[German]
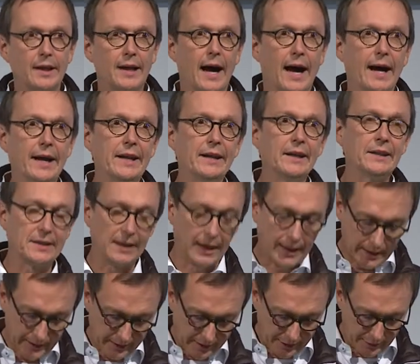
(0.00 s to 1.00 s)
Einige
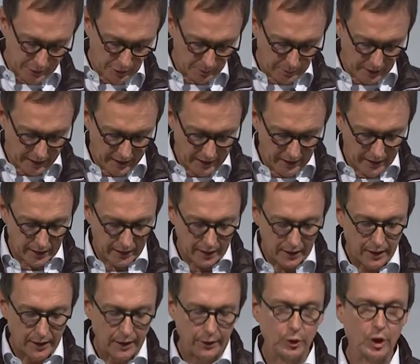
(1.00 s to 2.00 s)
Zahlen, die ich zu Beginn
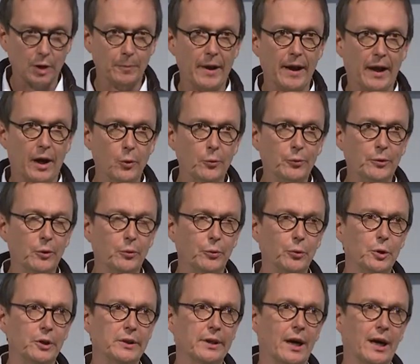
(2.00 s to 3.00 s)
nochmal
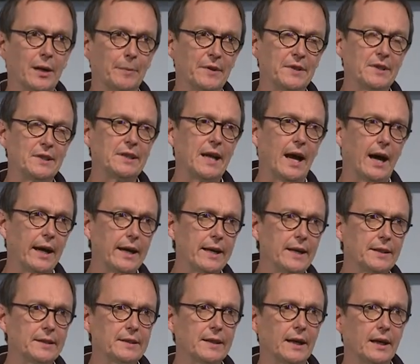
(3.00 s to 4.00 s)
aufgeführt habe, es ist ja
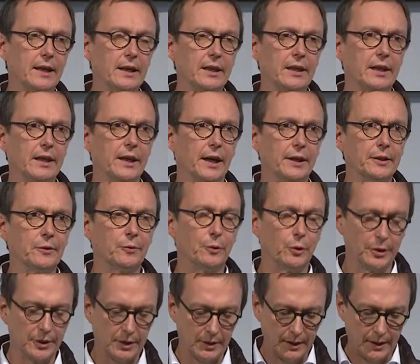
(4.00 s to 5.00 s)
eine Zahl, die genannt
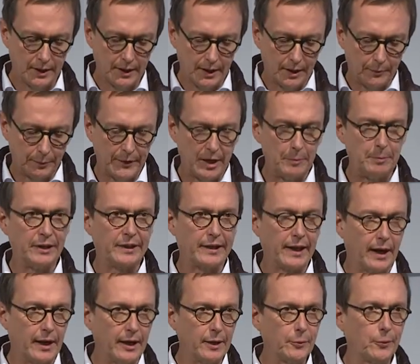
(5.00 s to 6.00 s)
wurde, der
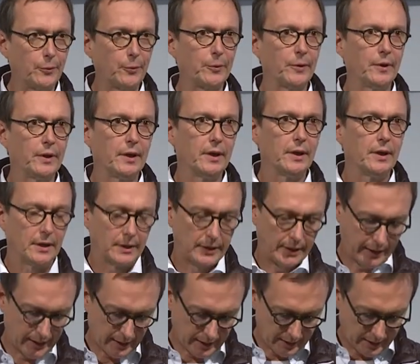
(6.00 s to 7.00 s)
Bedarf,
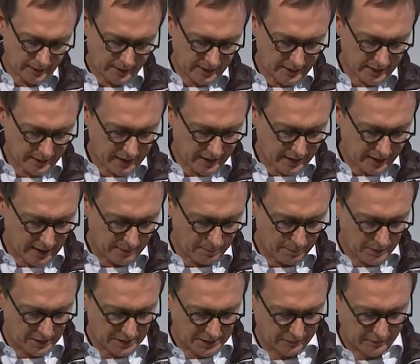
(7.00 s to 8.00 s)
der hier
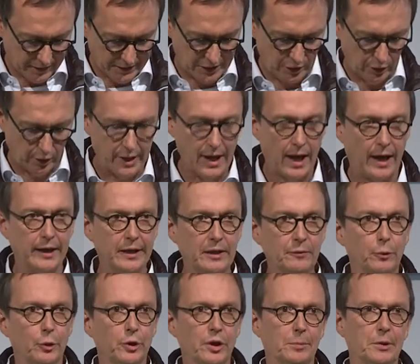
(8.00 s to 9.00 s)
gegeben ist, was neue
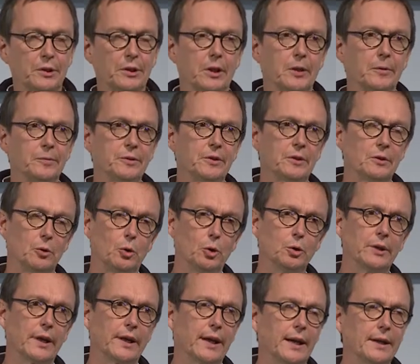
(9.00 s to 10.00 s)
Einwohner betrifft,
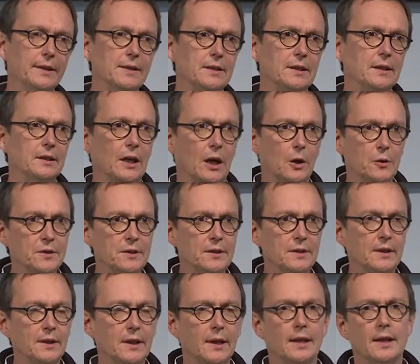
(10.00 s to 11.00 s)
180.000,
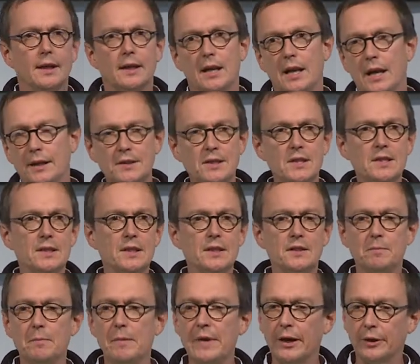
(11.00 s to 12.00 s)
lassen Sie
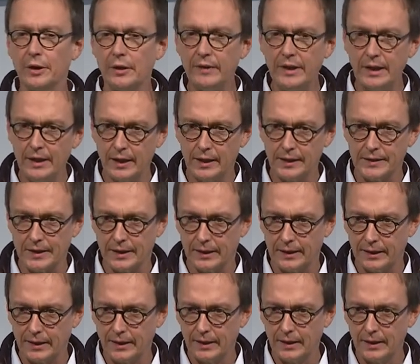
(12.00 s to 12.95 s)
es mehr oder weniger sein.